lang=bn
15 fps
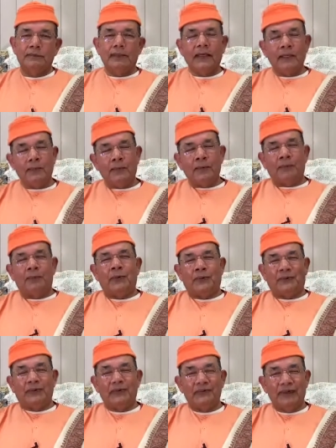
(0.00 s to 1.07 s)
সেই
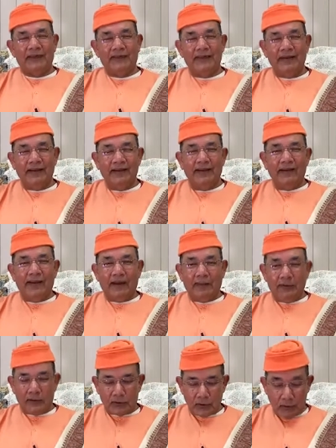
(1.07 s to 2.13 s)
প্রথম থেকে
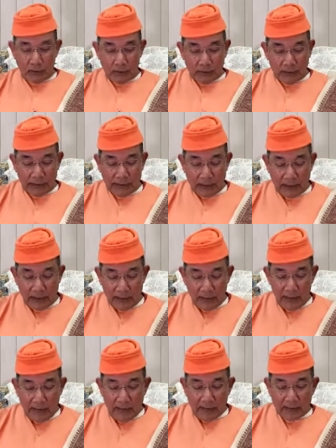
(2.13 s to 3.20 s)
আবার শুরু করতে হয়
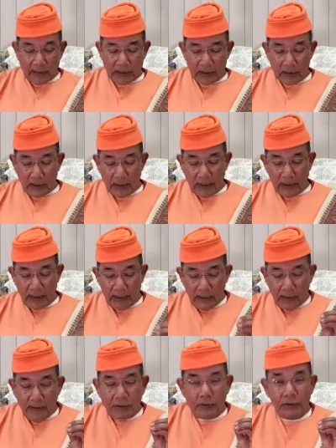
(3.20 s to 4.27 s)
সেই জন্যে
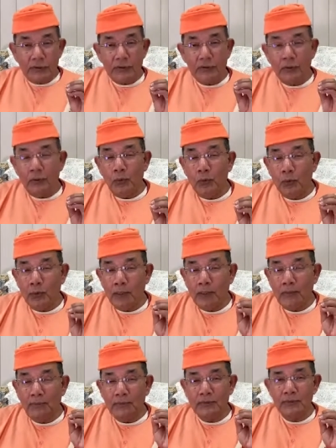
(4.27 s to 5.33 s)

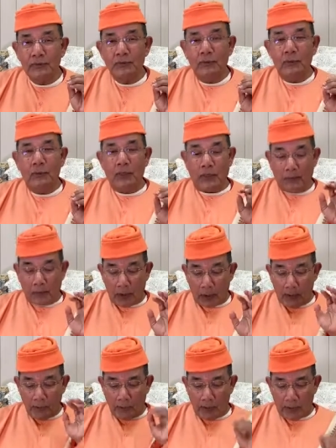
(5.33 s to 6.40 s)
স্তোকম স্তোকম
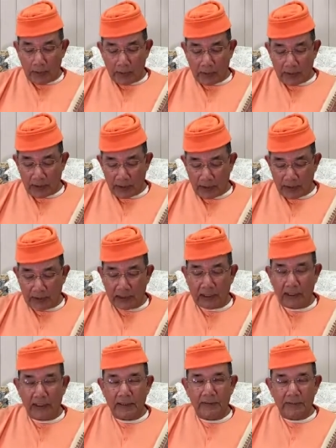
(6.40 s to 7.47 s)
অল্প অল্প করে নিতে
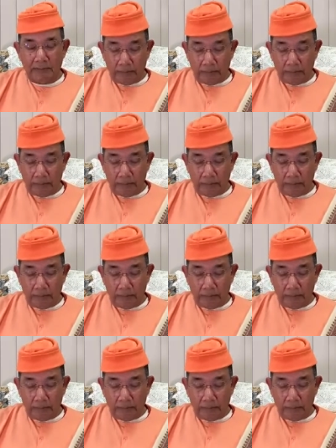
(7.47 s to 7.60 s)
হয়